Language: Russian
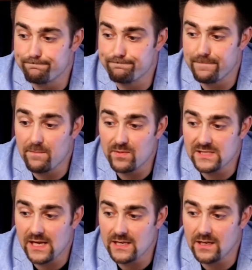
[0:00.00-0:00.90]
А
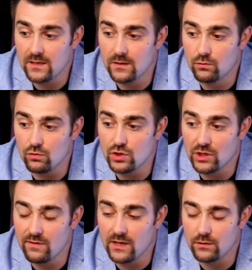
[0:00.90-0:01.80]
писатель тот
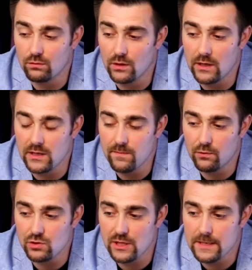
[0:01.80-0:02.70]
человек, который не
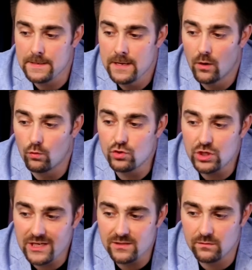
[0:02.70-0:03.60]
просто
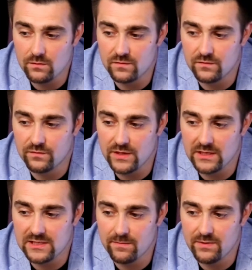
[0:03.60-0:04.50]
участвует в
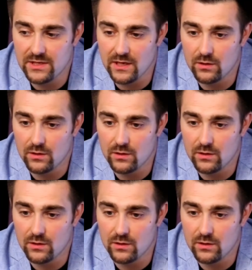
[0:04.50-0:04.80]
этих событиях,